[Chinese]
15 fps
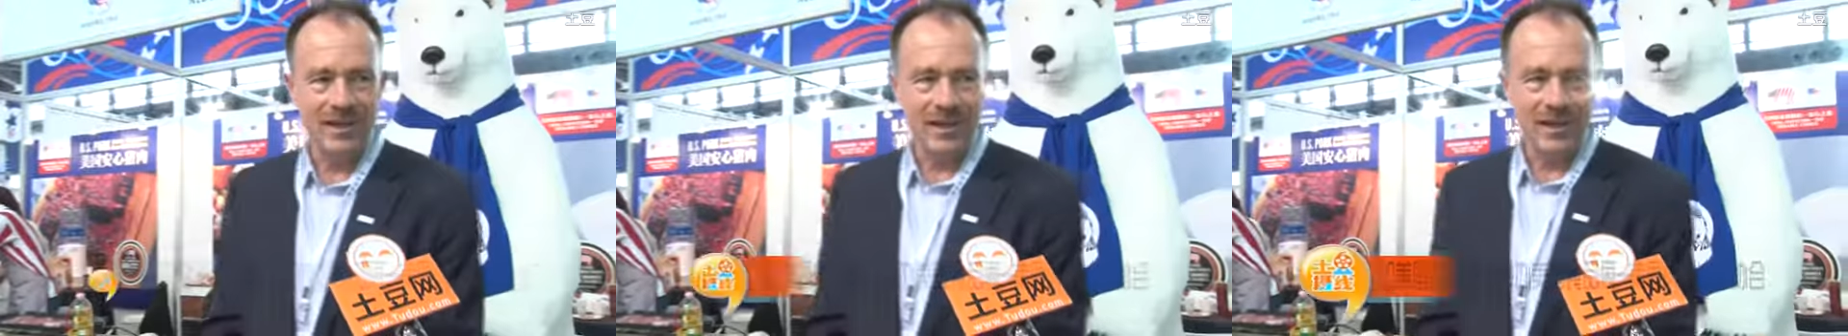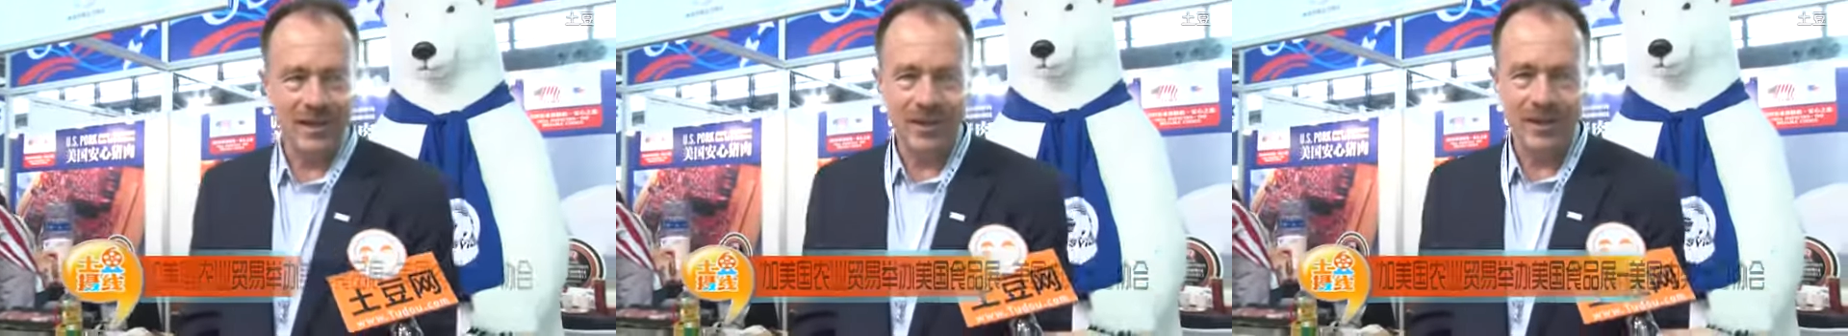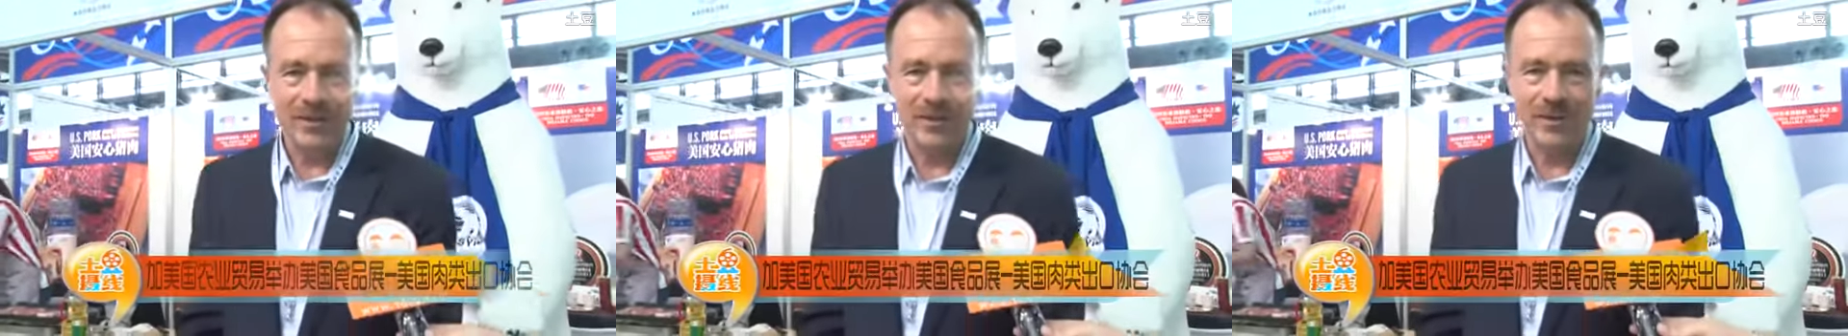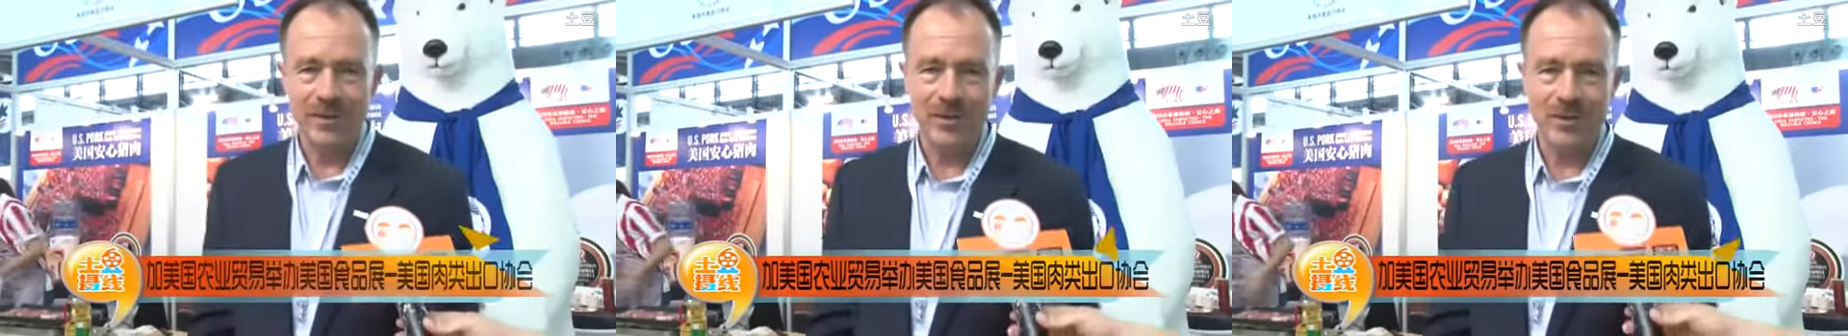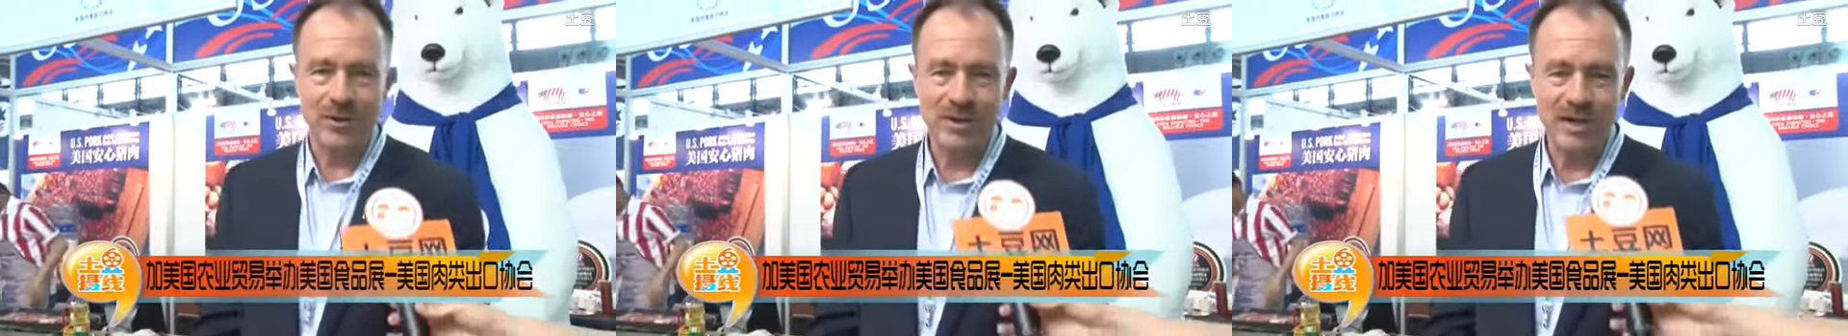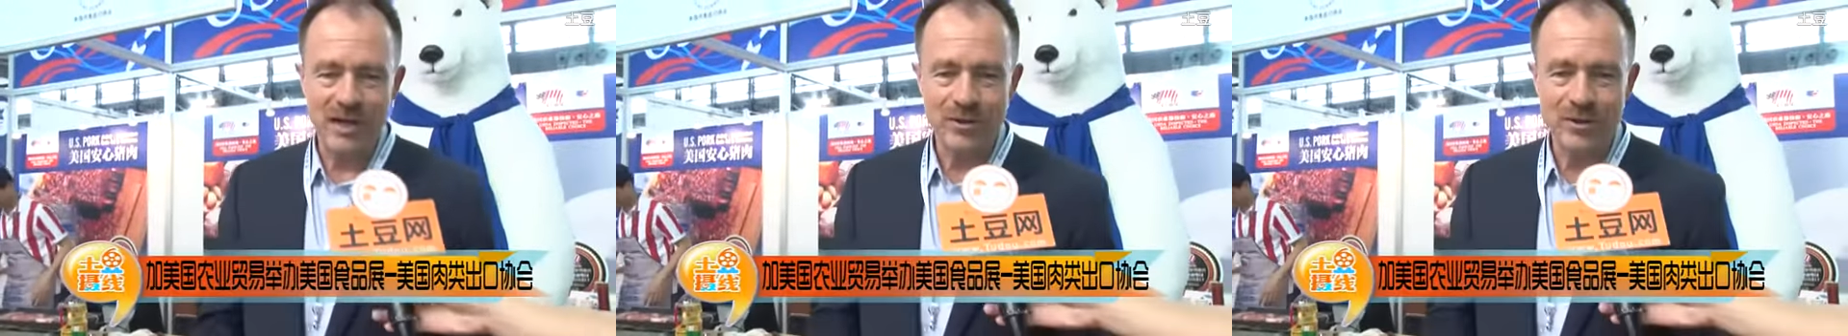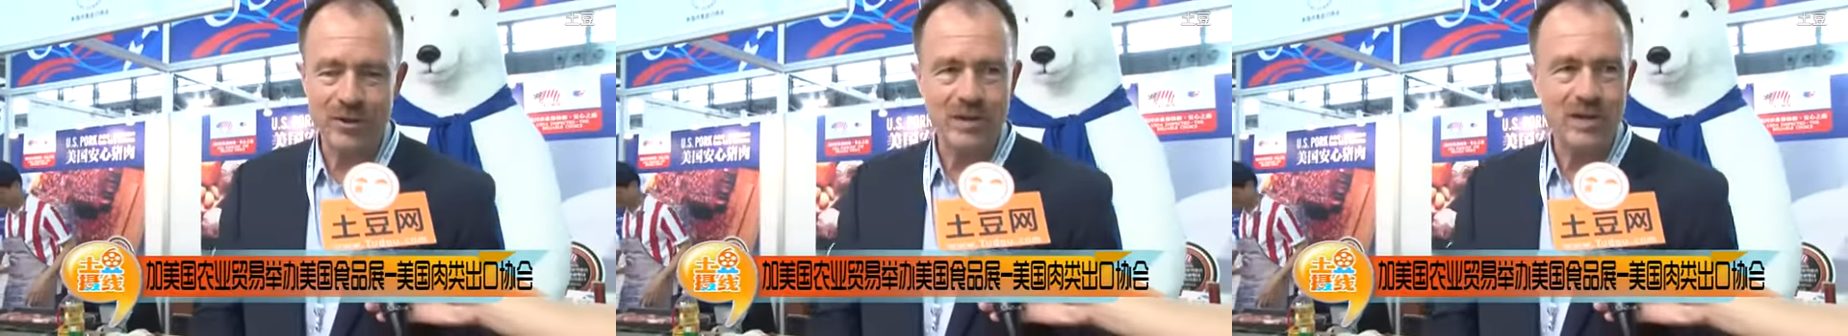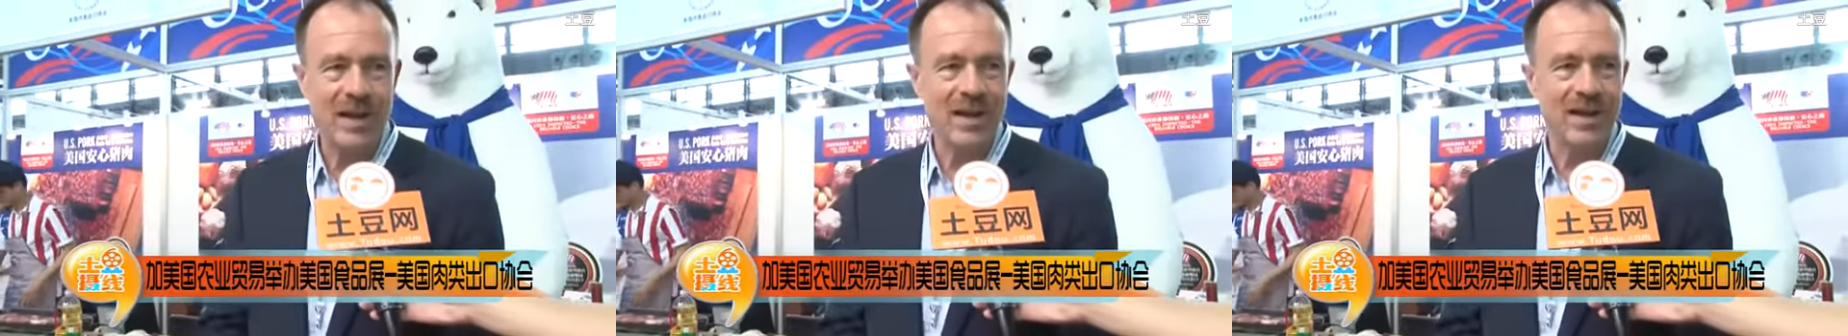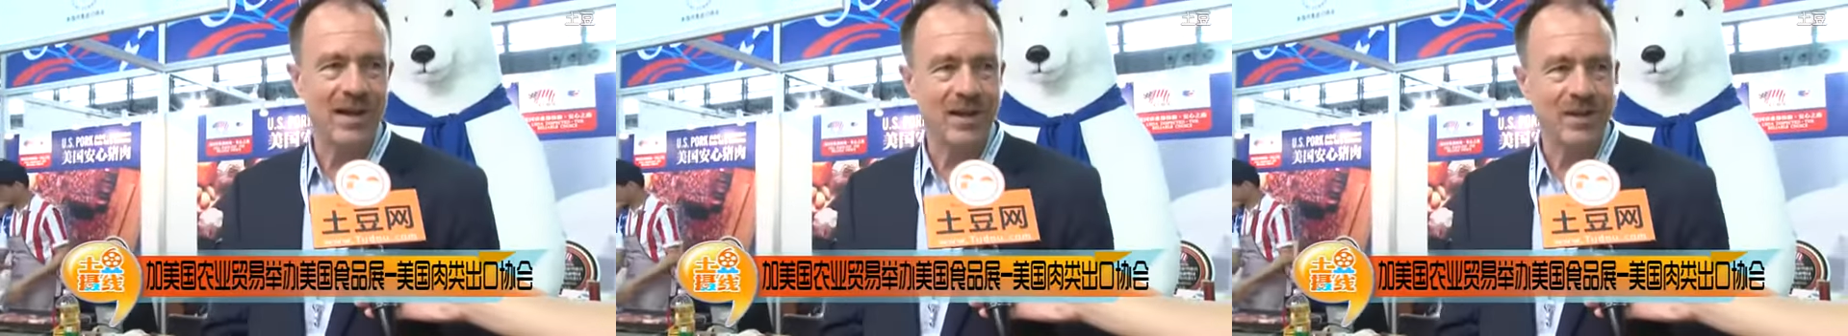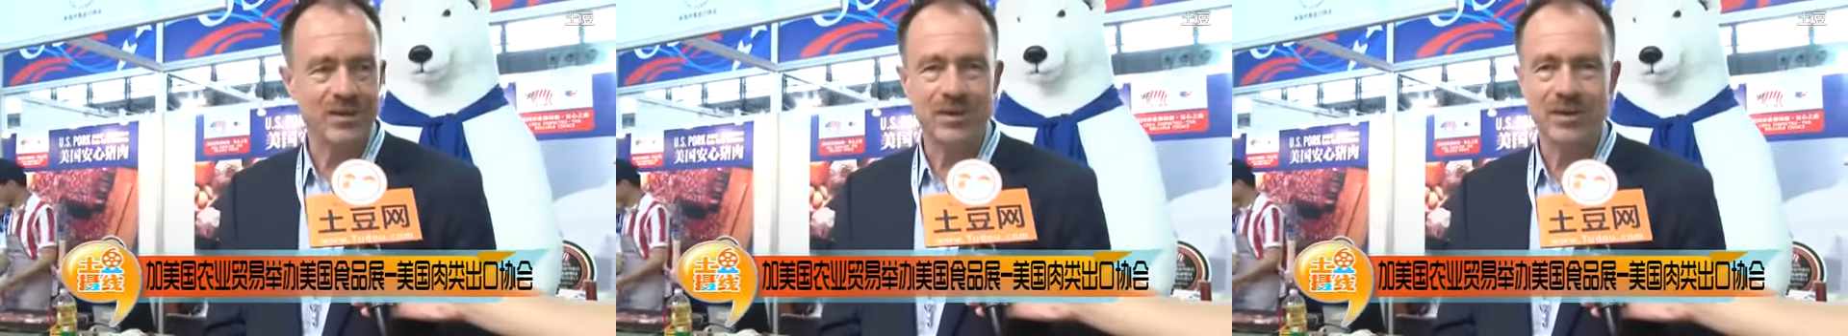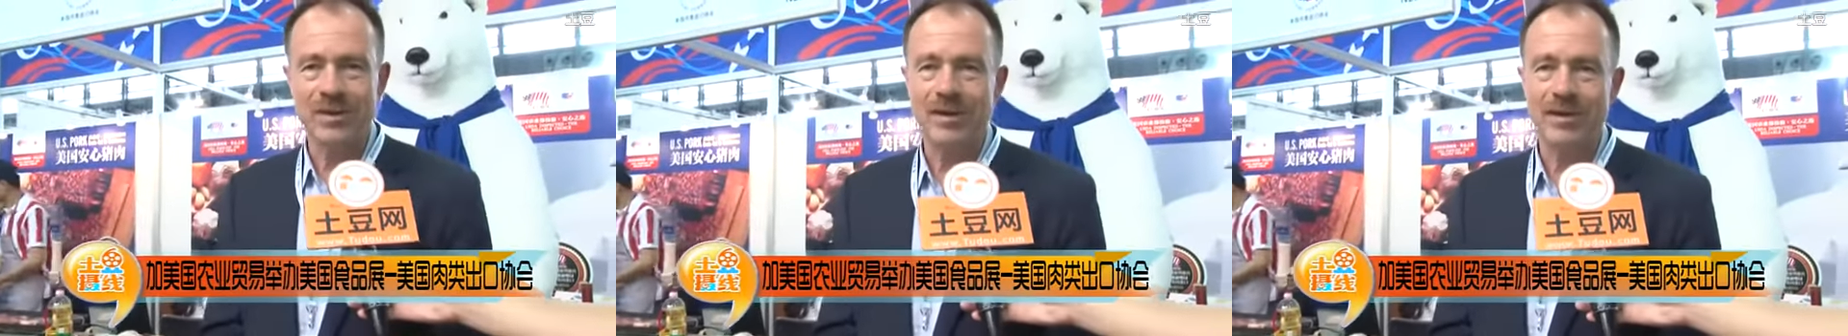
你好，我叫施耐劳，从